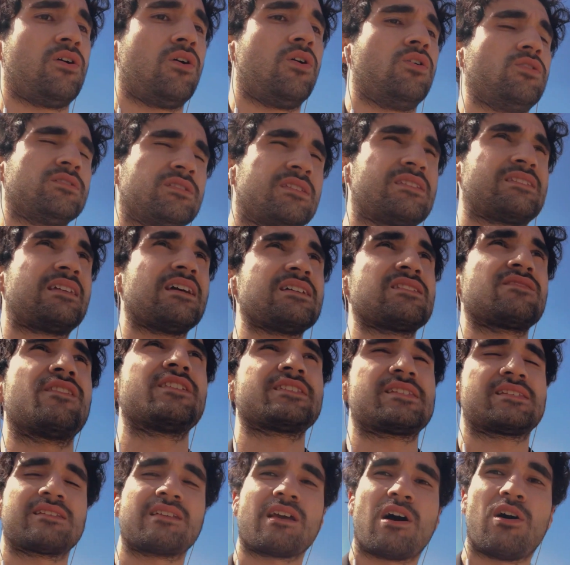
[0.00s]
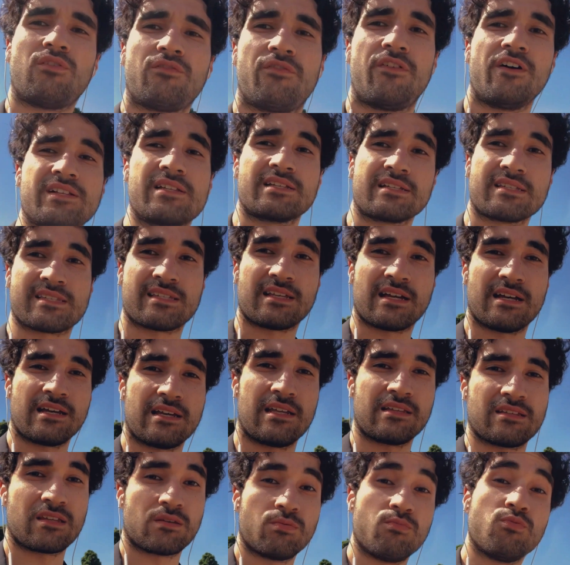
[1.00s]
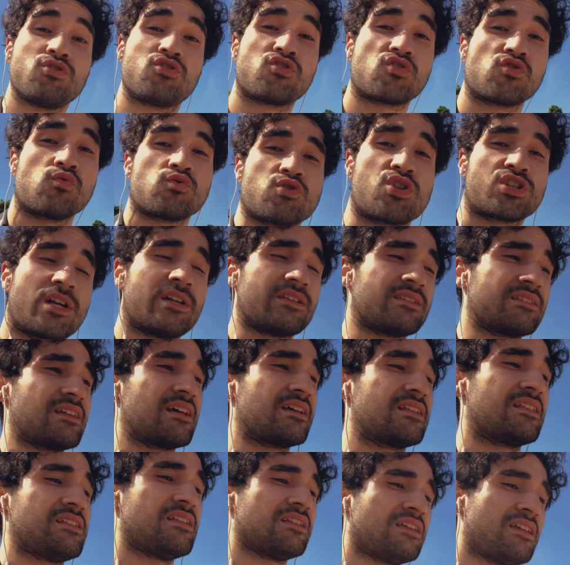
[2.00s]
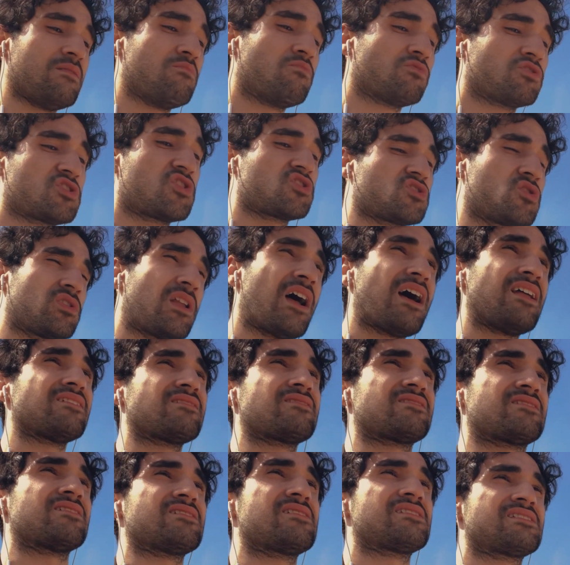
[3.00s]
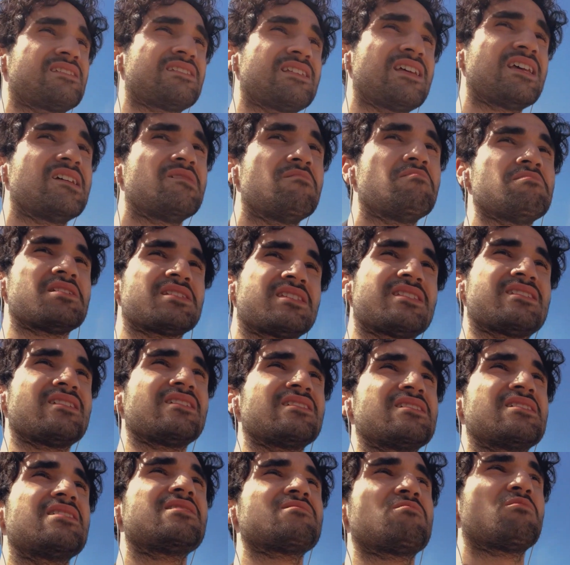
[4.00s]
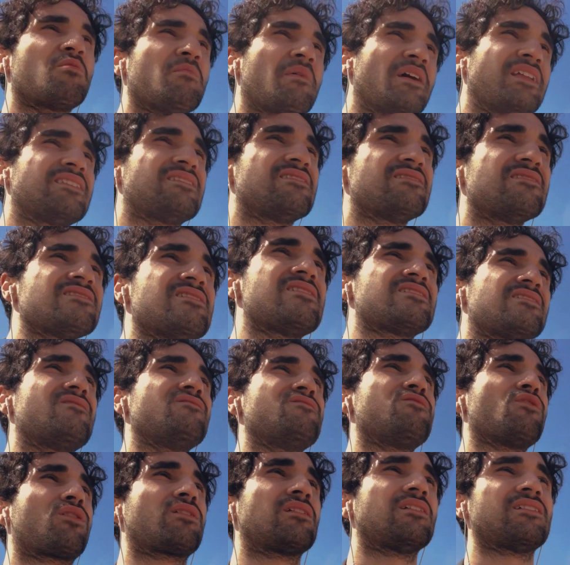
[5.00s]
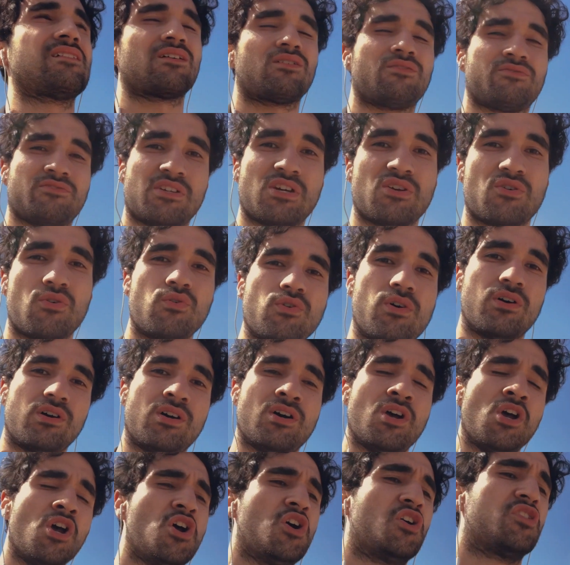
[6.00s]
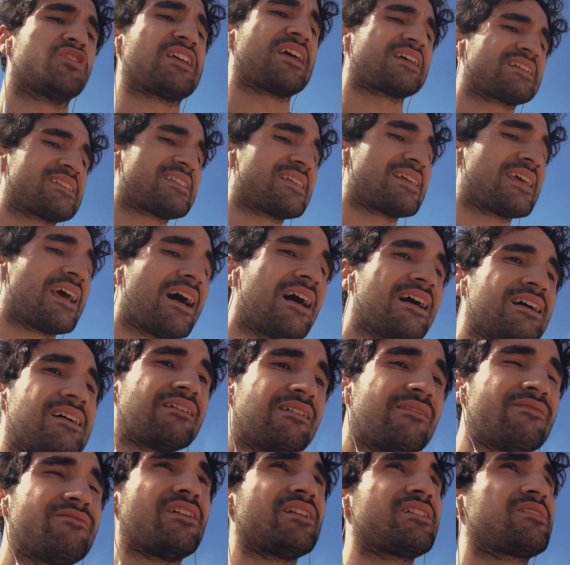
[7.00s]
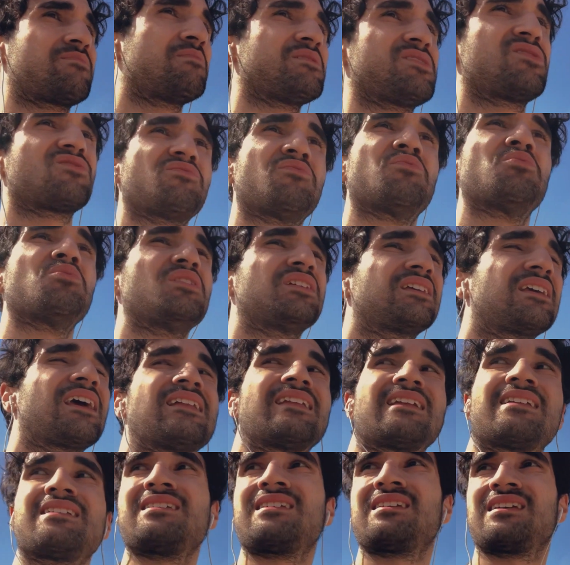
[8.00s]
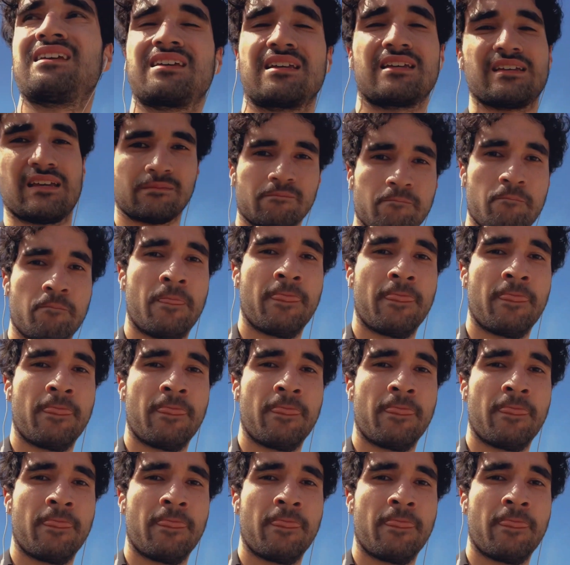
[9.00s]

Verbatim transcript: Und das, was dich auffällt, ist dein Gemütszustand. Dein emotionales System ist in diesem Moment nicht wirklich auf der Höhe. Du denkst, ja, weil ich mich so fühle, ich kann da nicht hingehen.